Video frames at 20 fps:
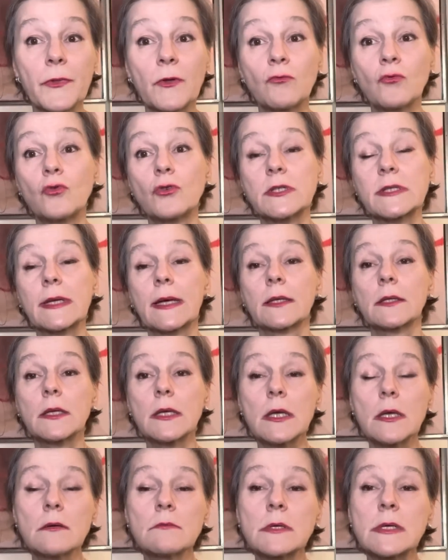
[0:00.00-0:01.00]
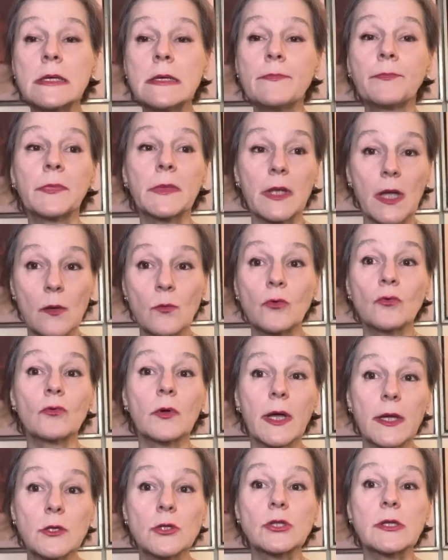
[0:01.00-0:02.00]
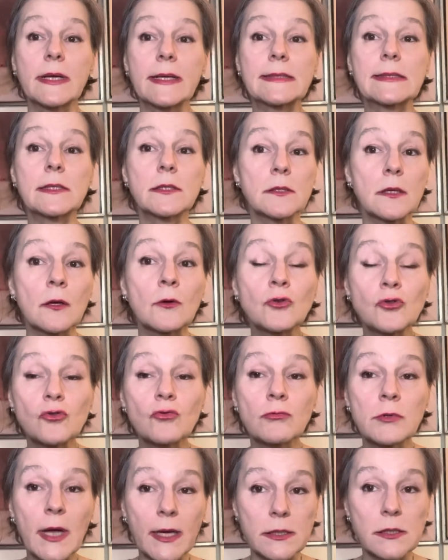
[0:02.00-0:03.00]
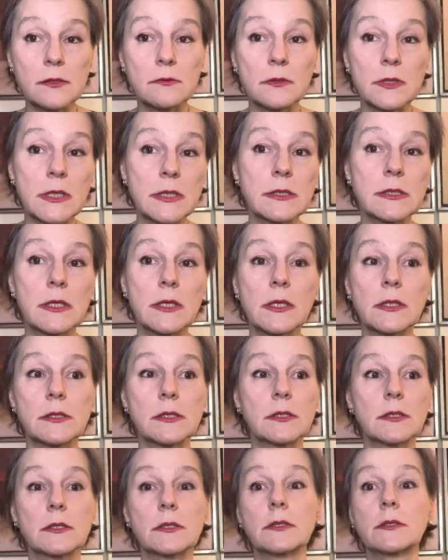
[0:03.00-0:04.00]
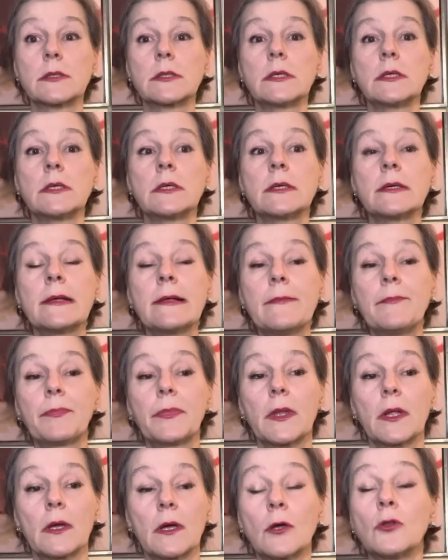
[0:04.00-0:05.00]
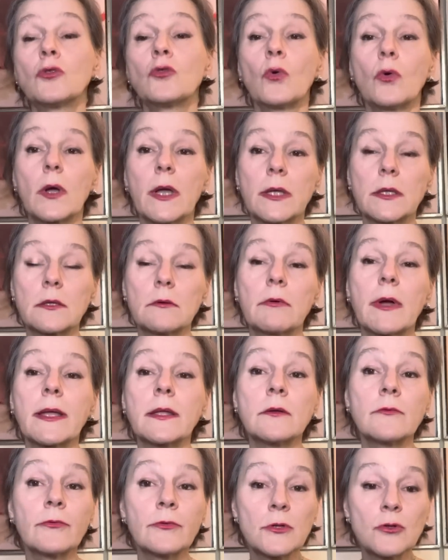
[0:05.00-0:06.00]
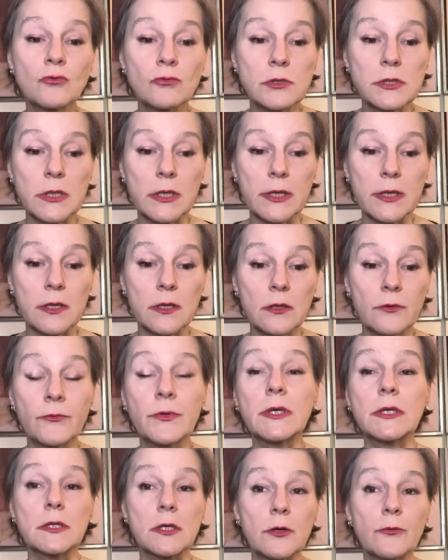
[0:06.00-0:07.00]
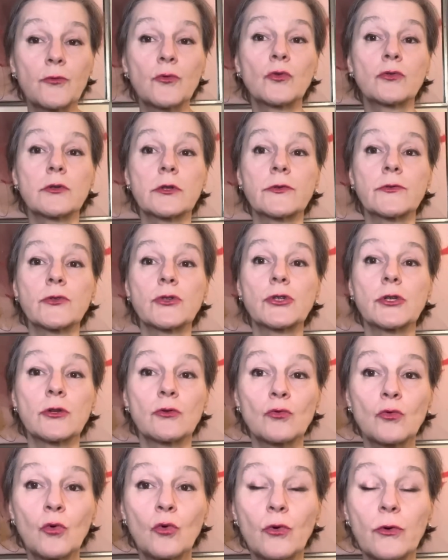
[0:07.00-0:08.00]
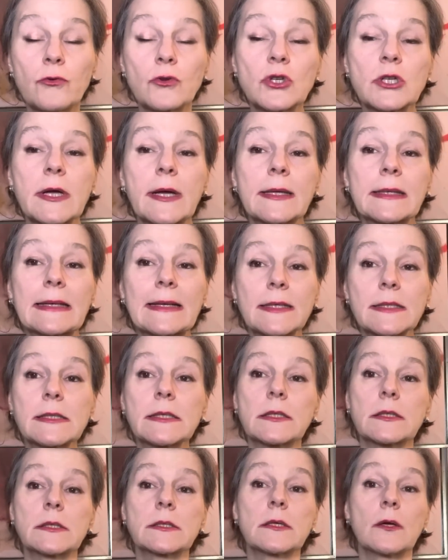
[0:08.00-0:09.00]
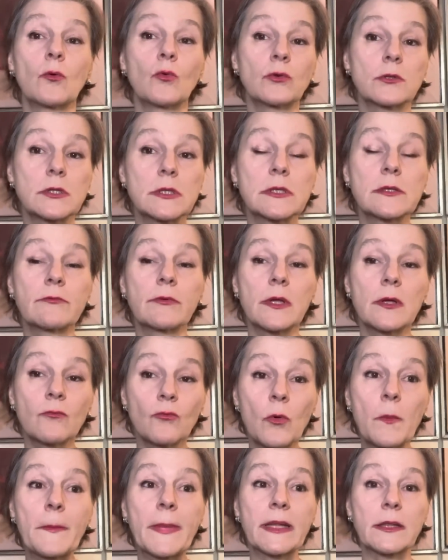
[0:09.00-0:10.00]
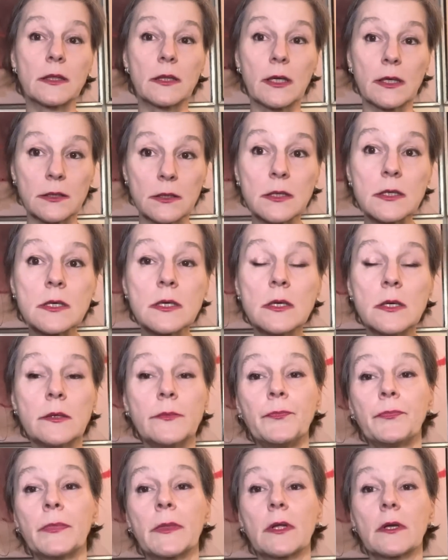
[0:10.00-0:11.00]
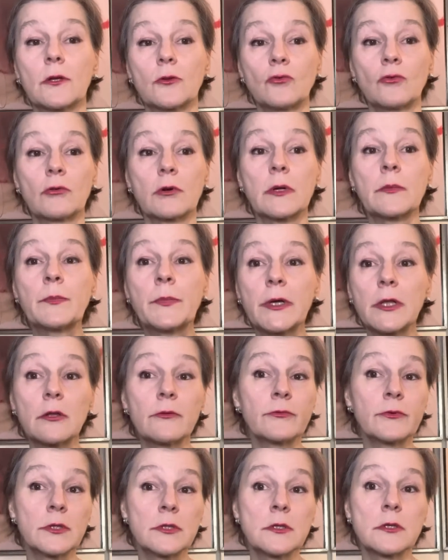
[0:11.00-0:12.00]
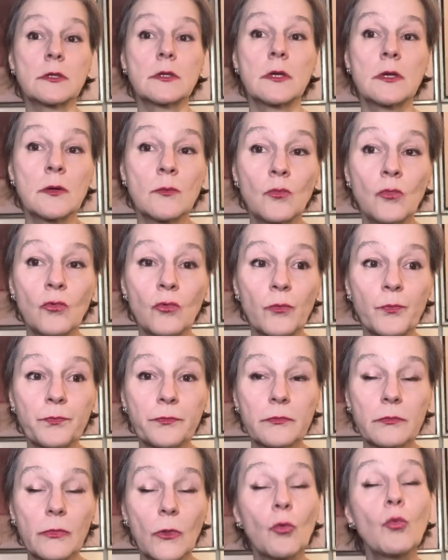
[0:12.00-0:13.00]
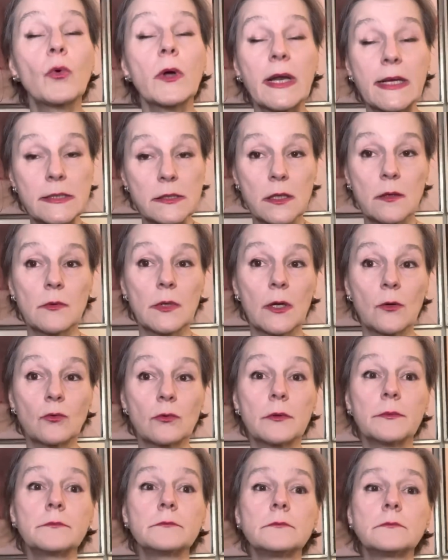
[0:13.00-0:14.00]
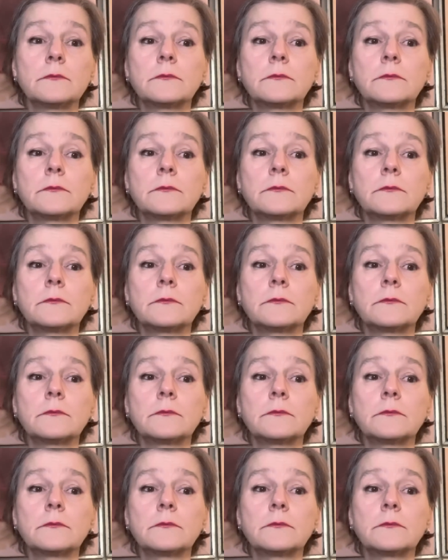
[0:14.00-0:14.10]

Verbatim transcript: войск от Киева. Я имею в виду, конечно, российские государственные интересы. И до этого они вынудили Виктора Федоровича Януковича отказаться от своего мандата, который был выдан ему украинским народом.